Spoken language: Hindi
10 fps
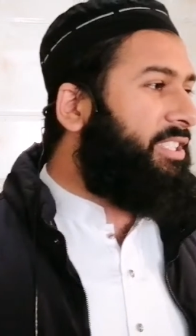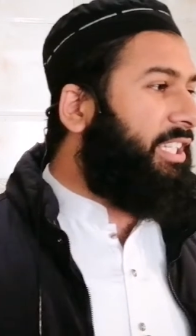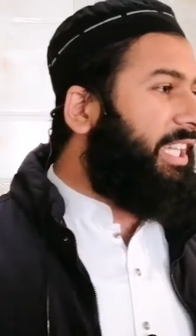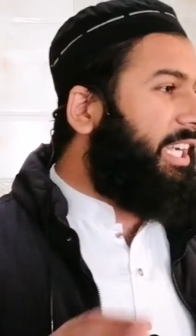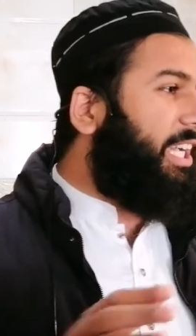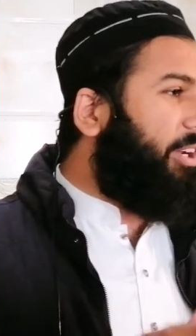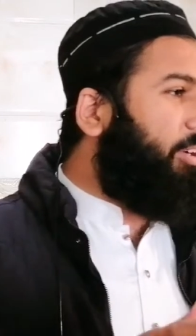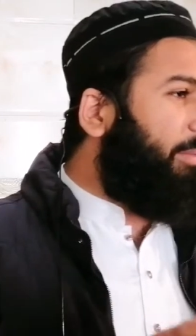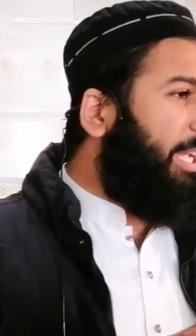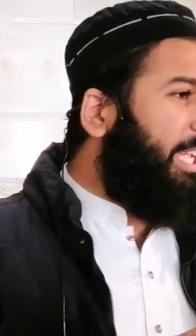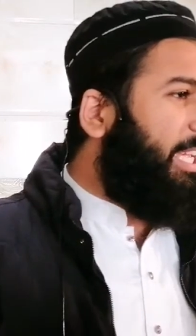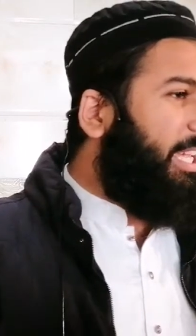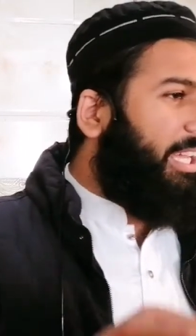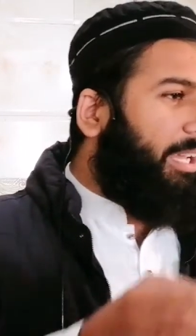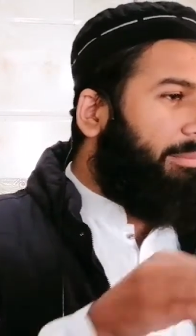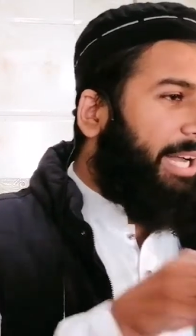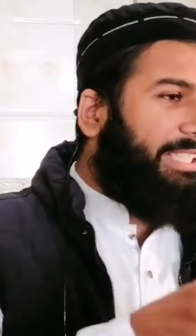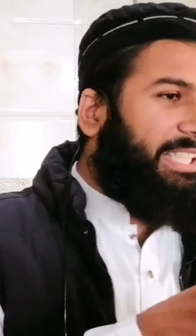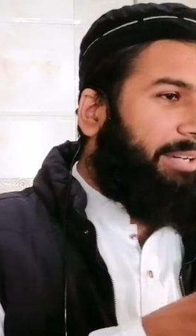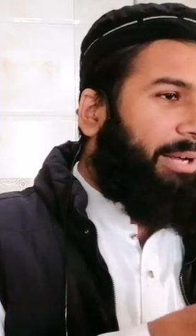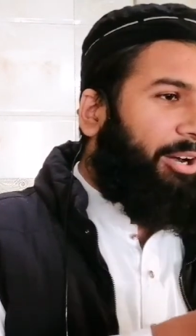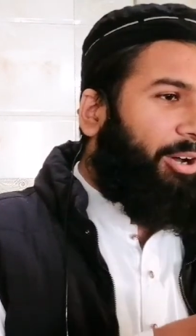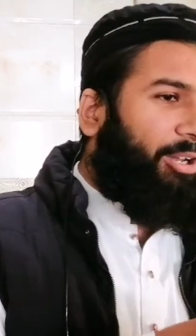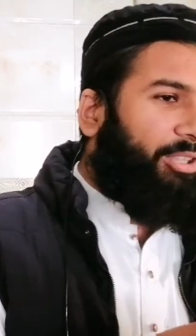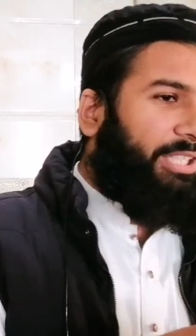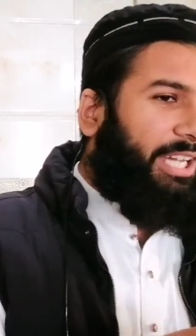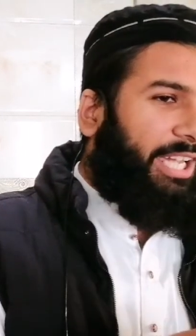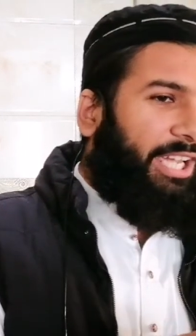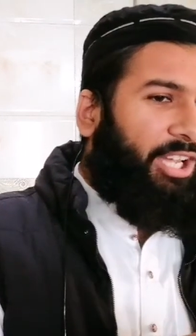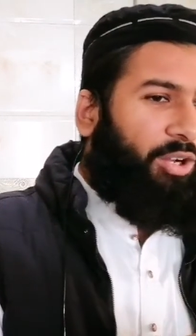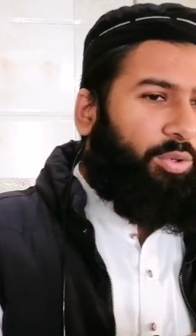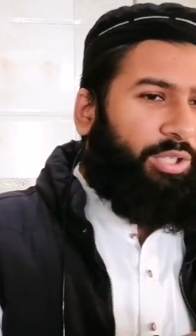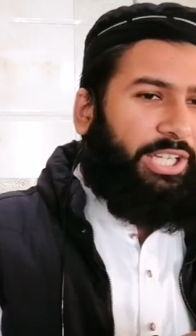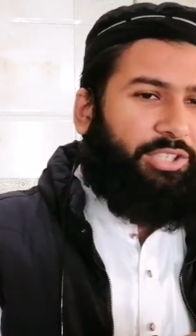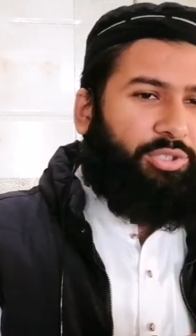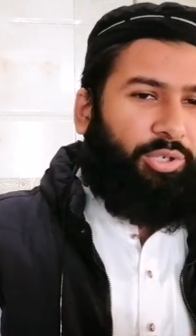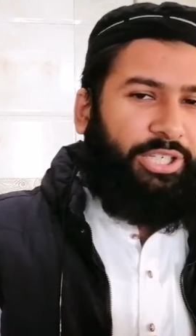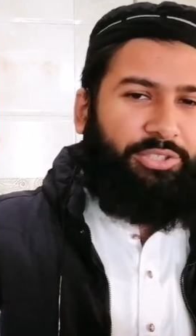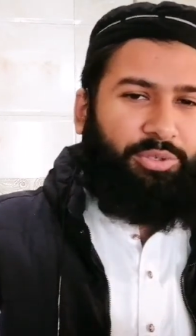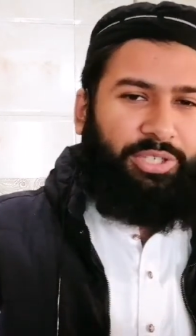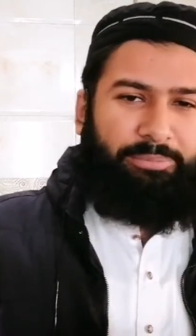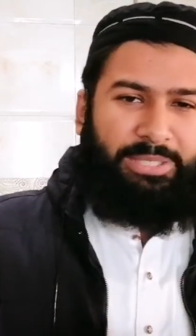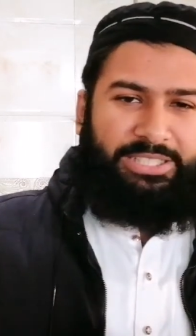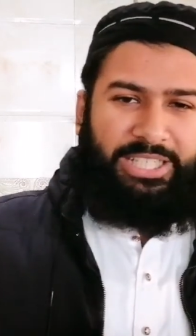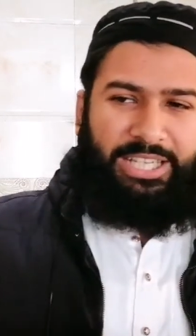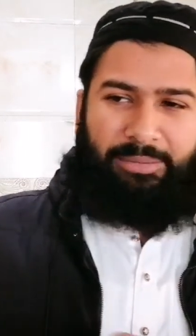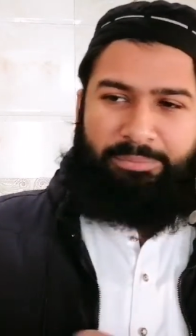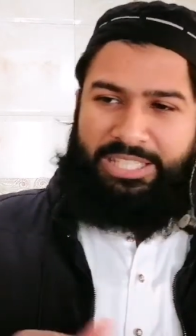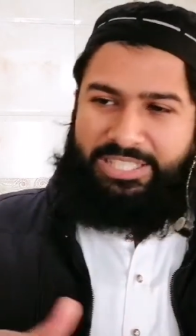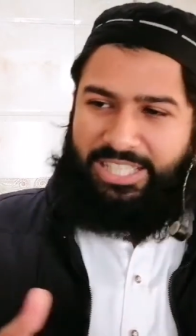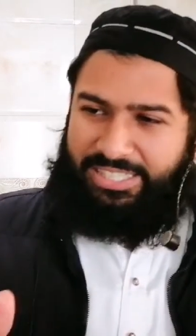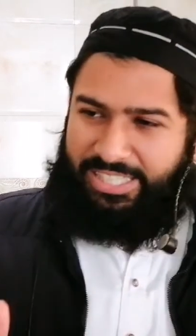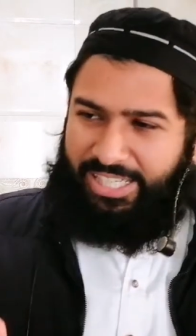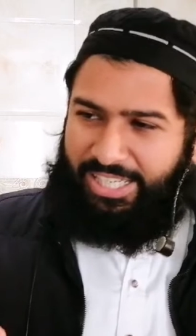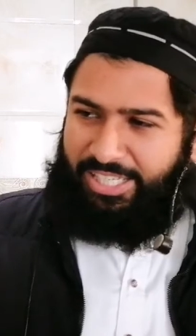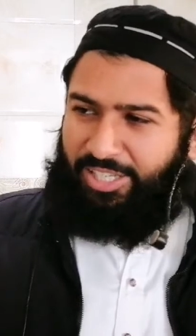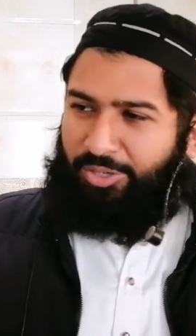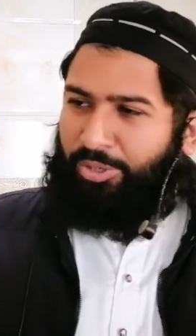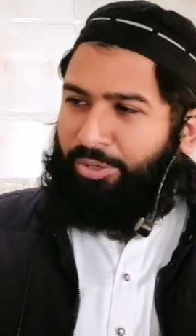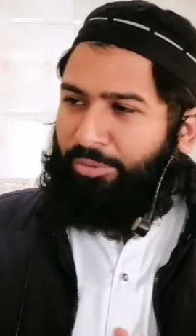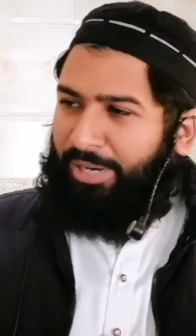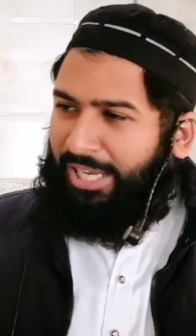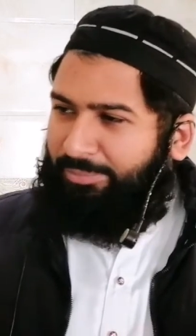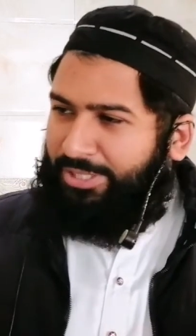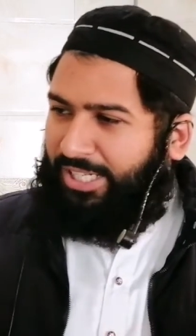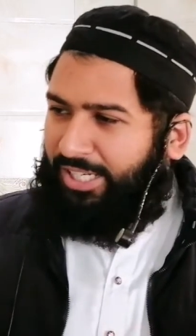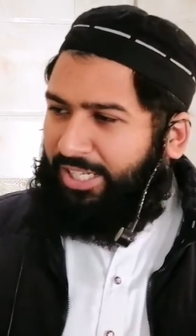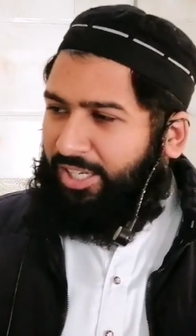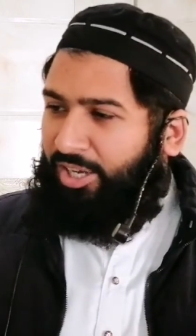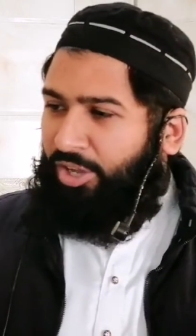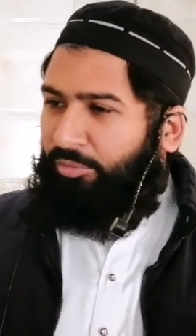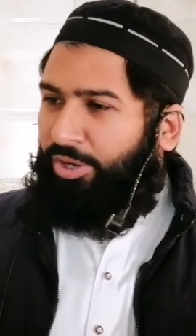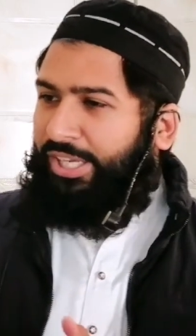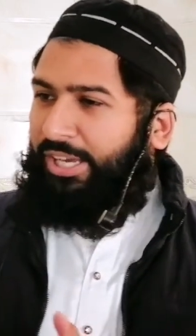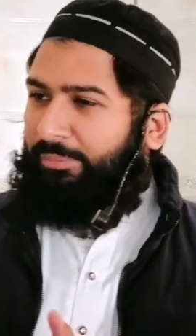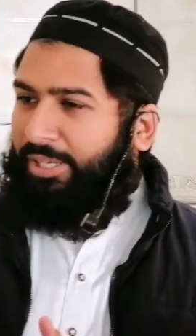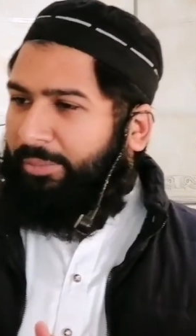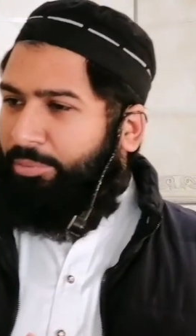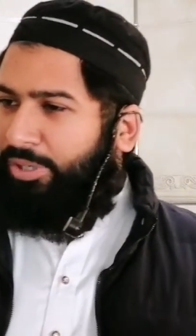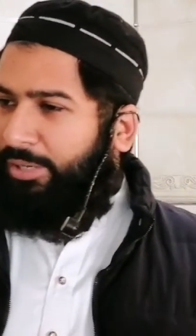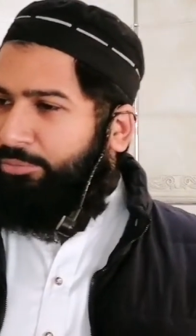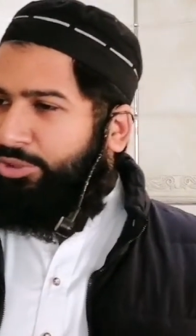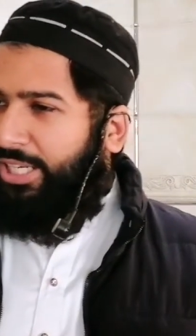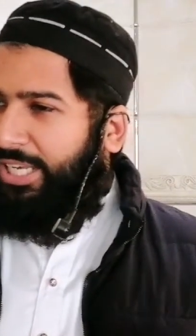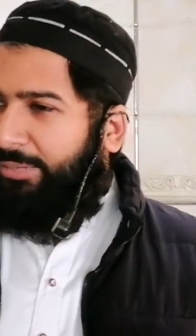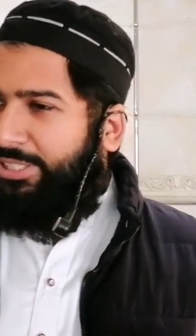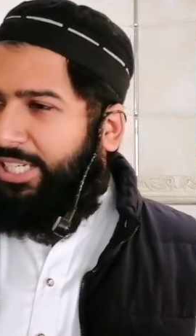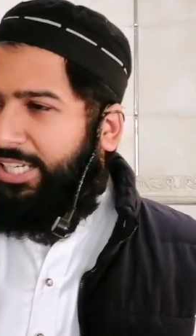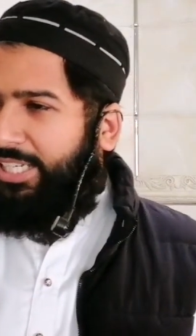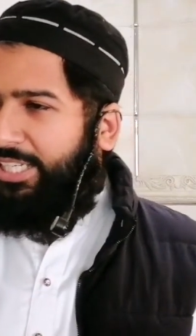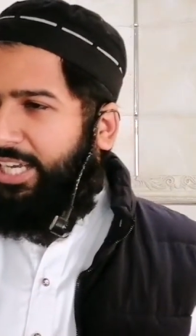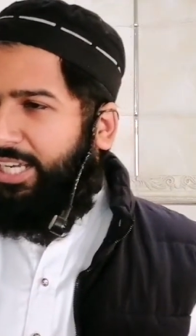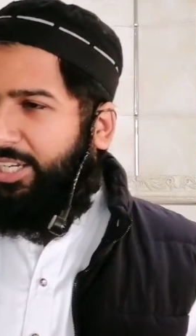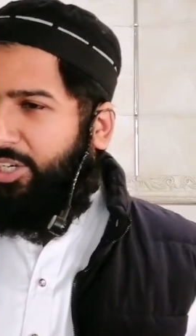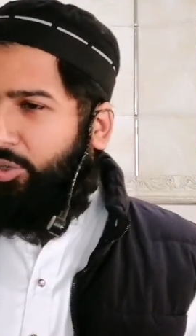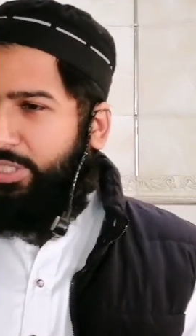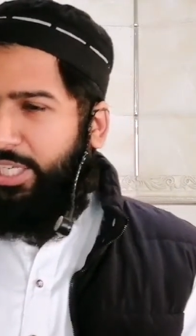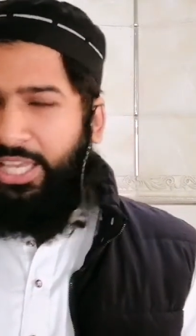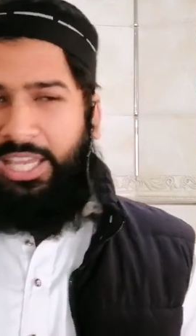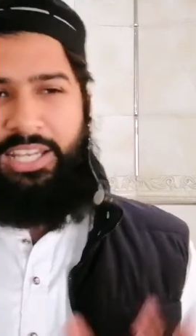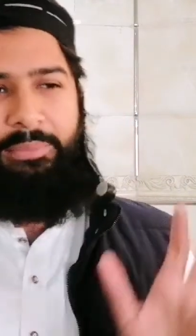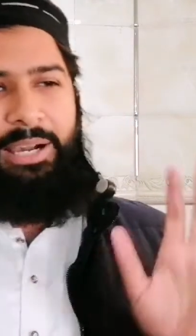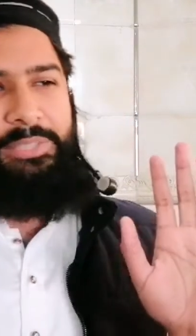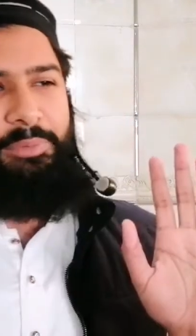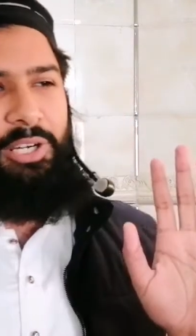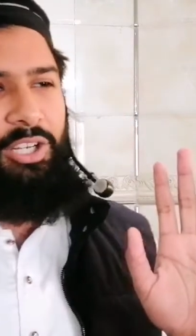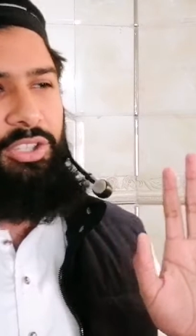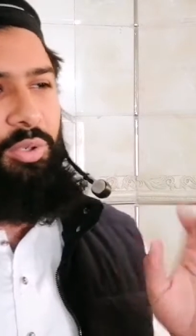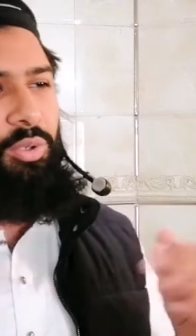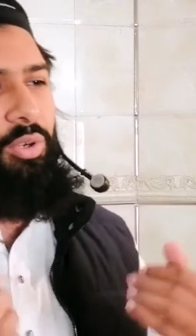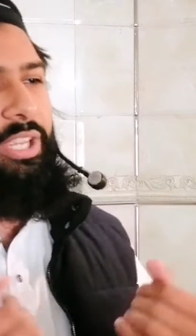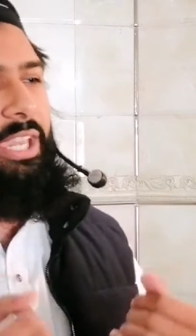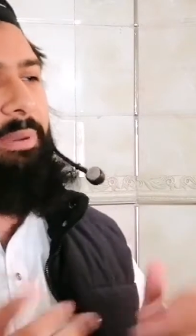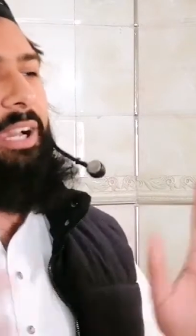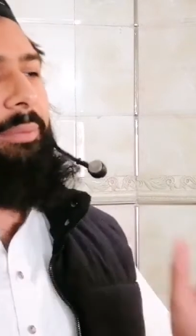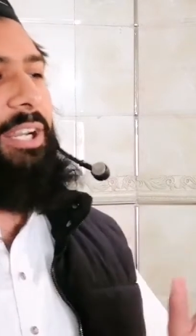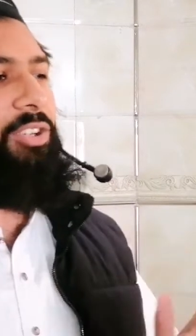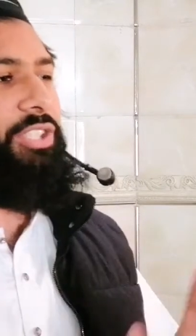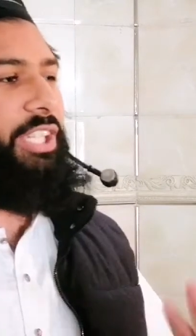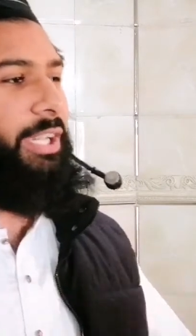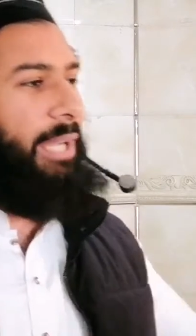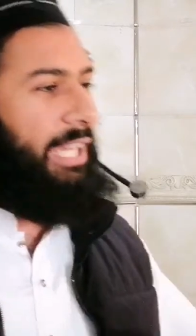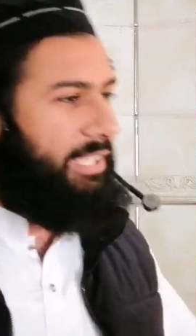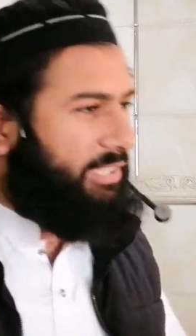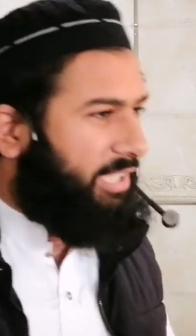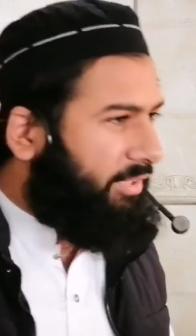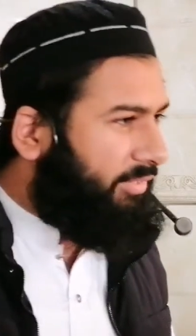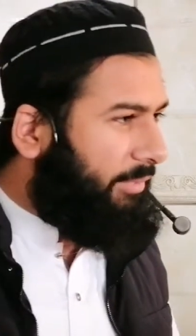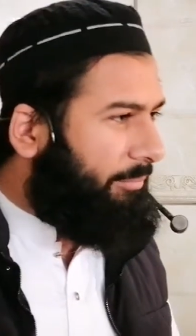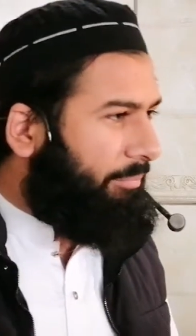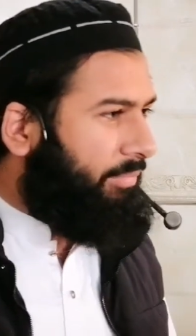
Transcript: जिनके घरों में नमाज का माहौल होता है उनके छोटे छोटे बच्चे अपनी चादरें लेकर कोई रुमाल बिछाकर वही अम्मी अब्बू का मुसल्ला बिछाकर क्या कर रहे होते हैं नमाज पढ़ रहे होते हैं उनको ये भी खबर नहीं होती किबला किस तरफ है